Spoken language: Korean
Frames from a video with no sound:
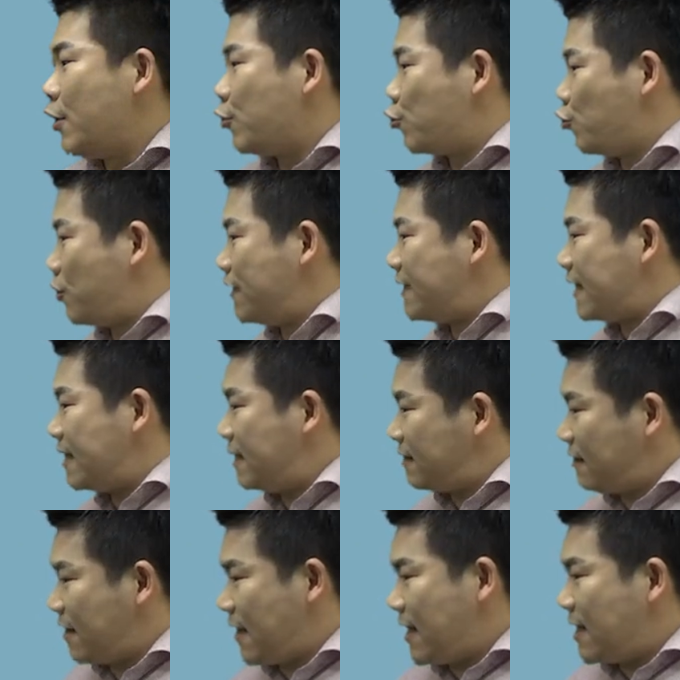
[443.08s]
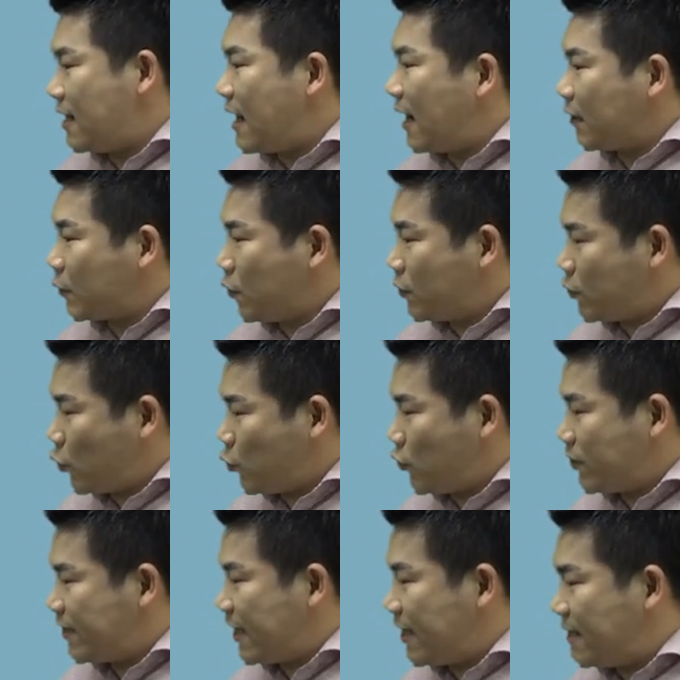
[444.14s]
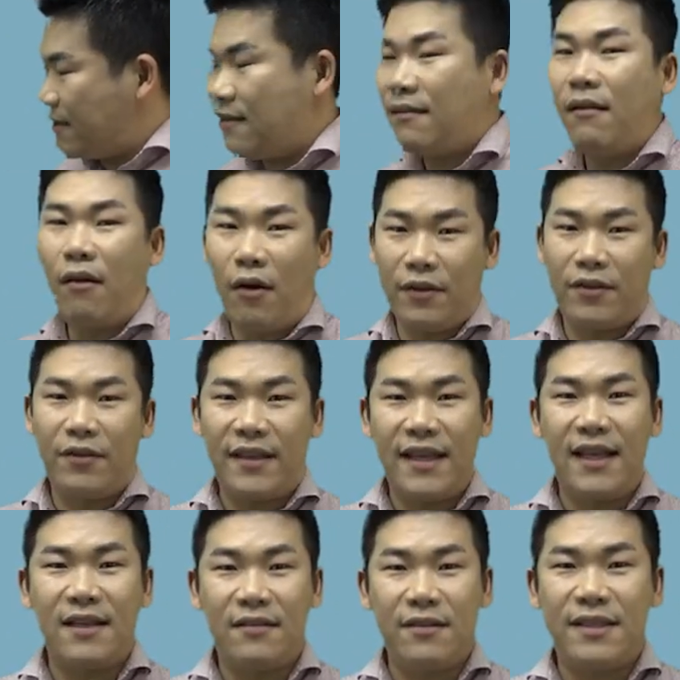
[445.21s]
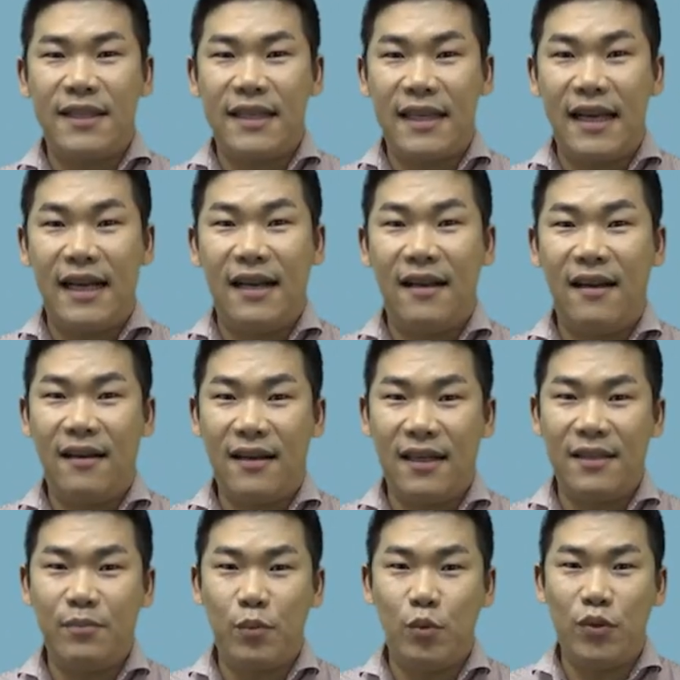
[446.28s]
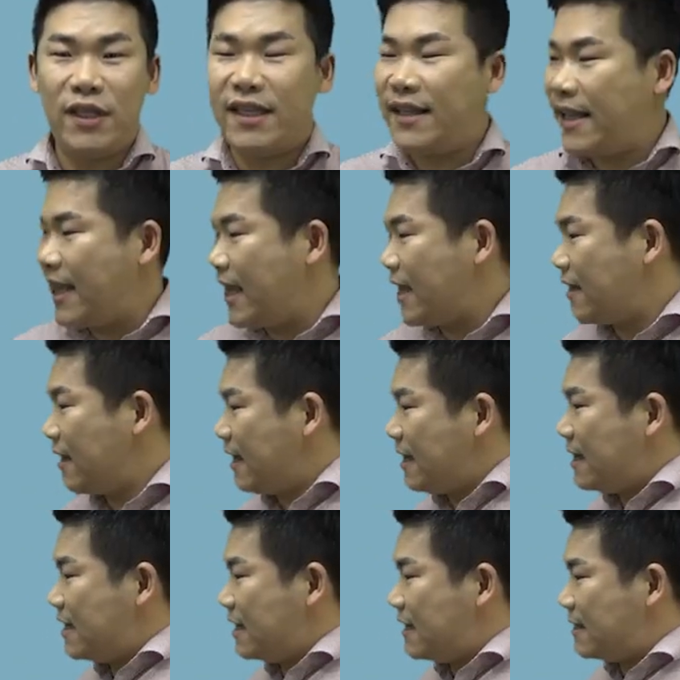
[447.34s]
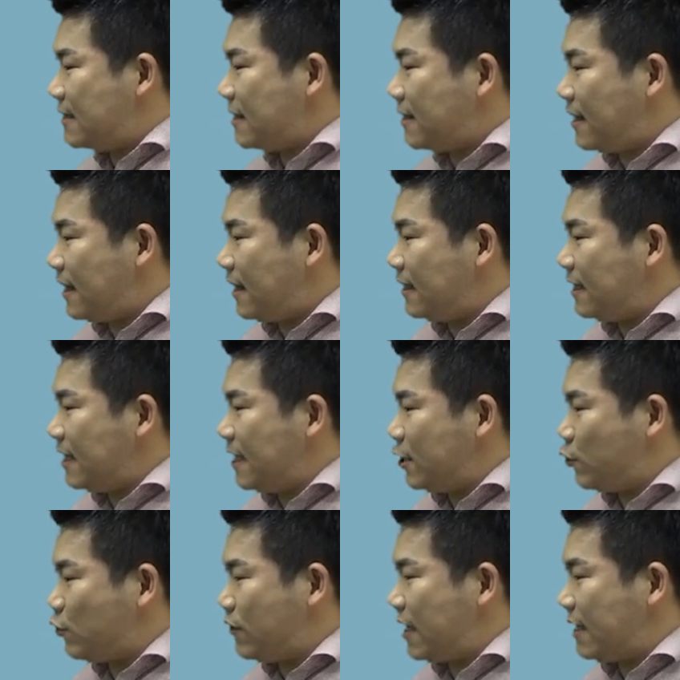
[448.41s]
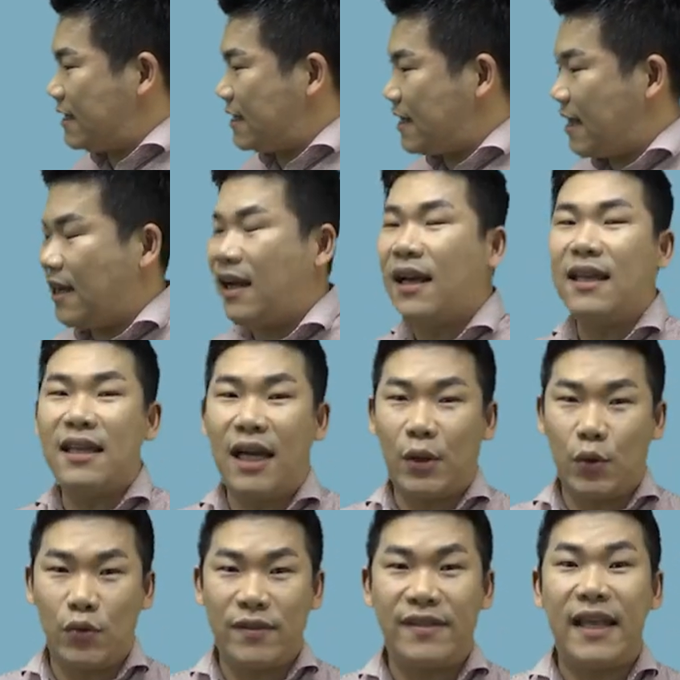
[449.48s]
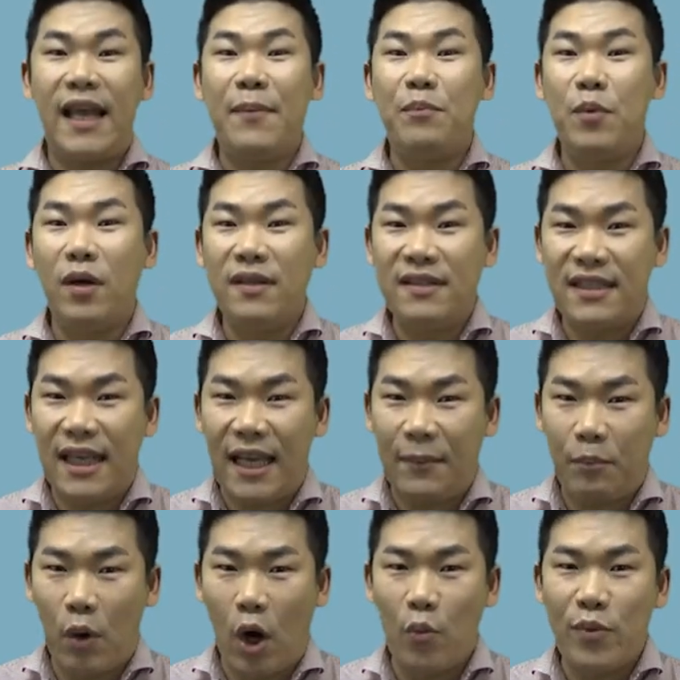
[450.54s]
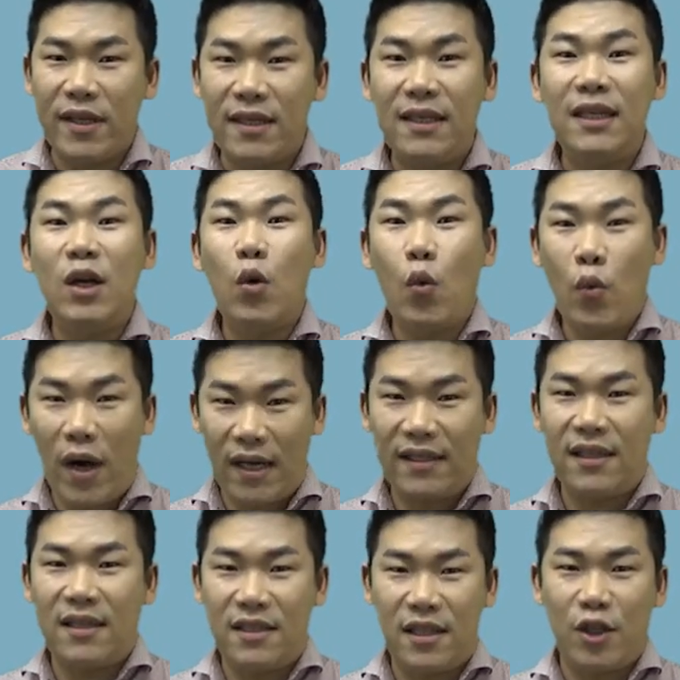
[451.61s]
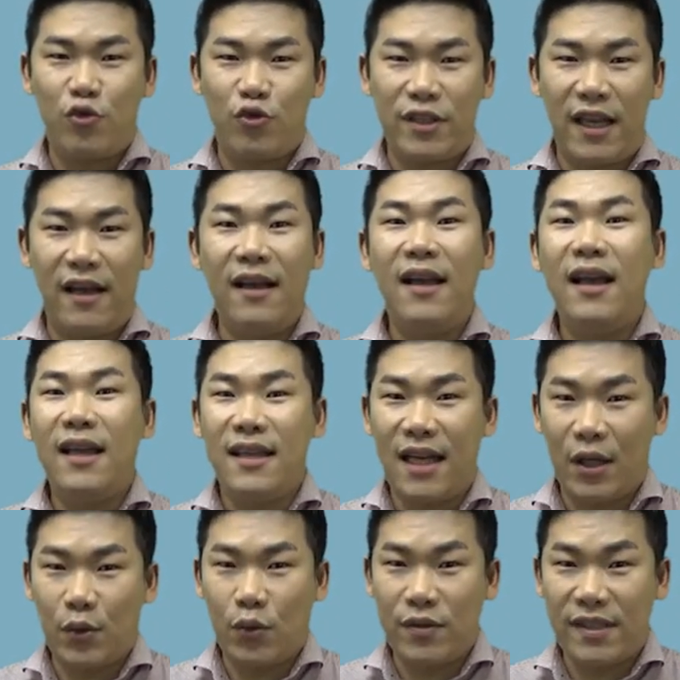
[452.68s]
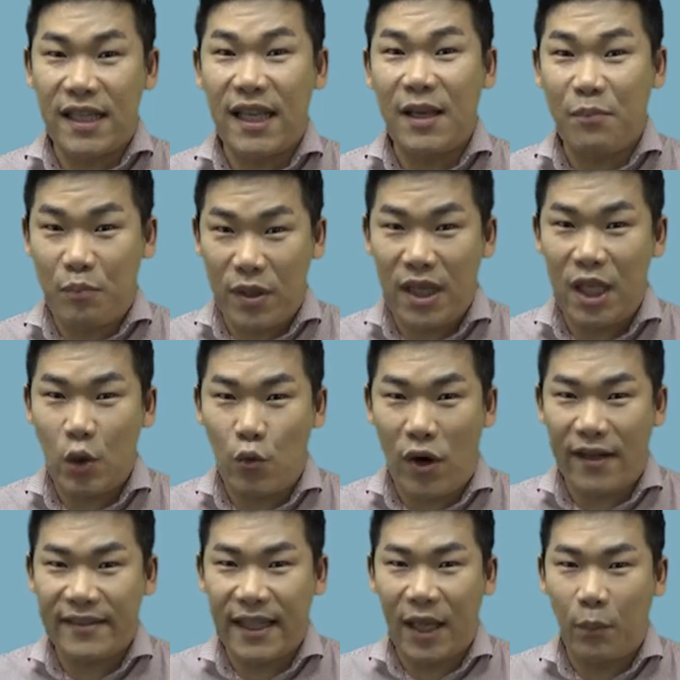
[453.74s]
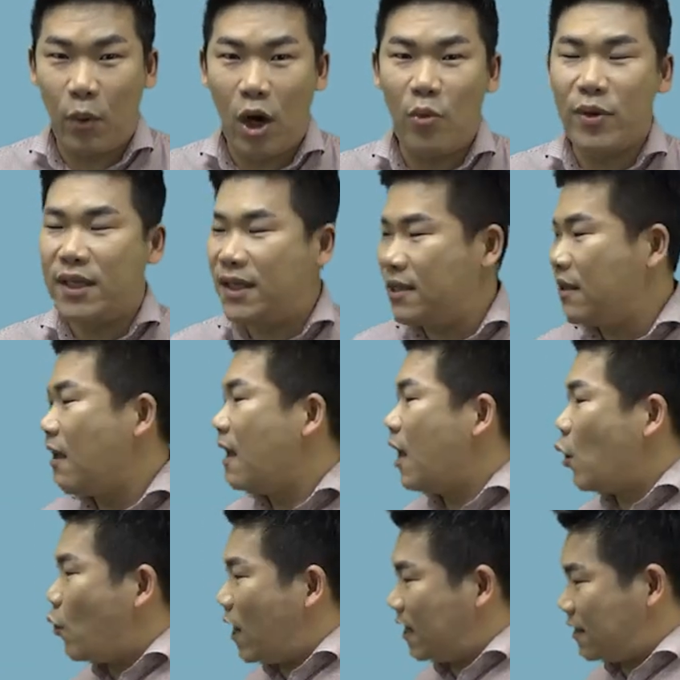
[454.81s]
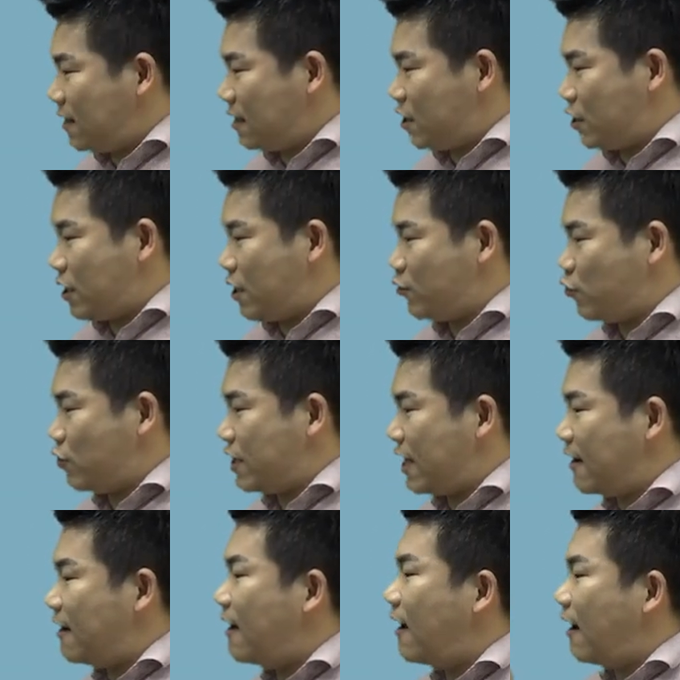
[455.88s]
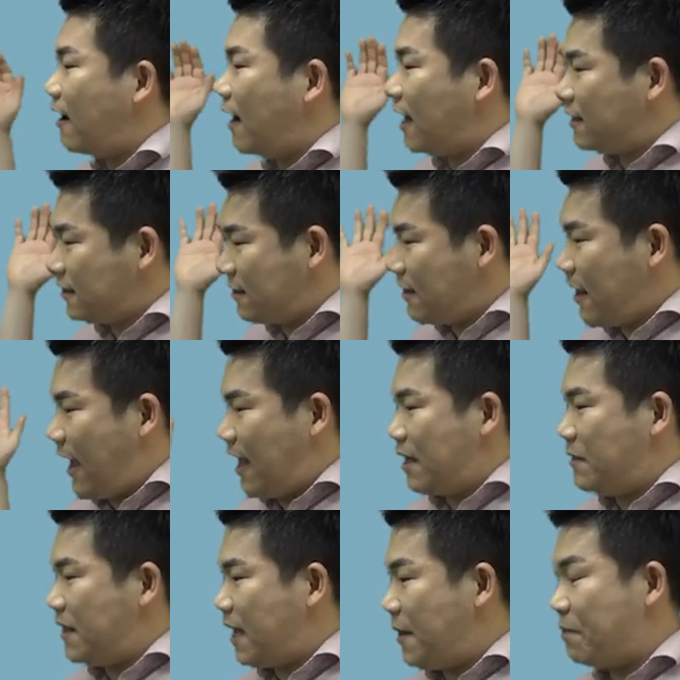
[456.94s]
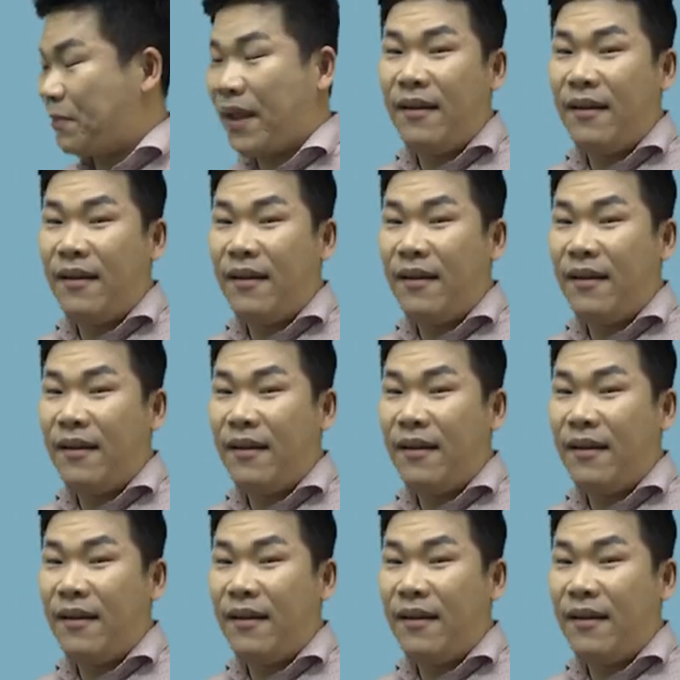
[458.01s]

두 번째는 양도 소득세를 어떻게 할 것인가 라는 부분인데 1세대 1주택자 양도세 면제 범위를 확대시켜 주자 양도세 비과세 범위를 확대시켜 주자라는 아닙니다.